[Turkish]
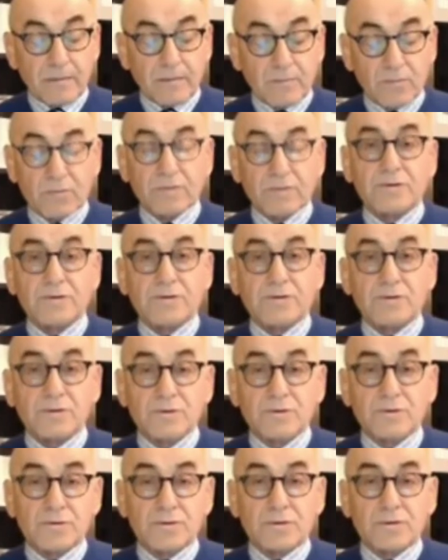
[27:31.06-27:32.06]
burada
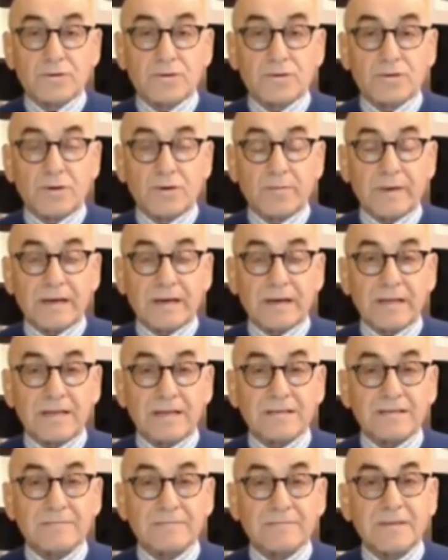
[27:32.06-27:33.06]
şu soruyu sormak
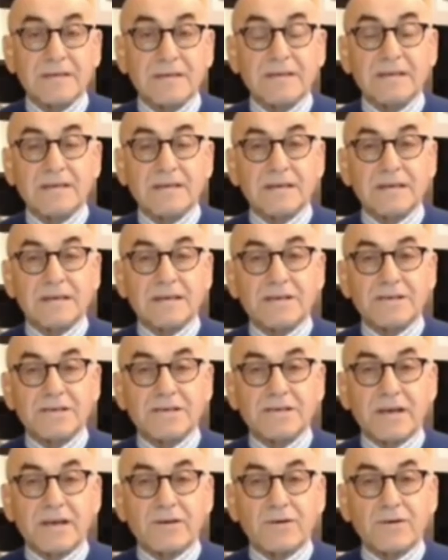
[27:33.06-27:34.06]
lazım.
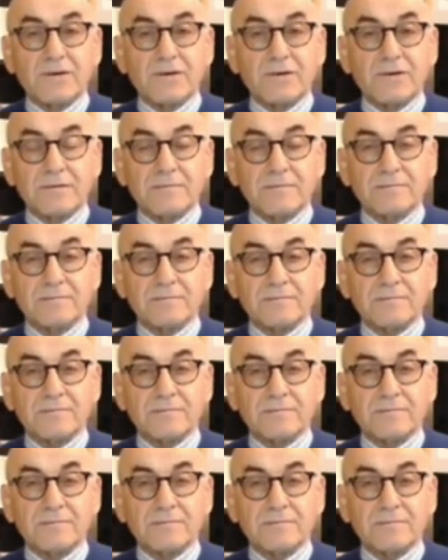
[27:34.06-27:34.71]
Geçen günü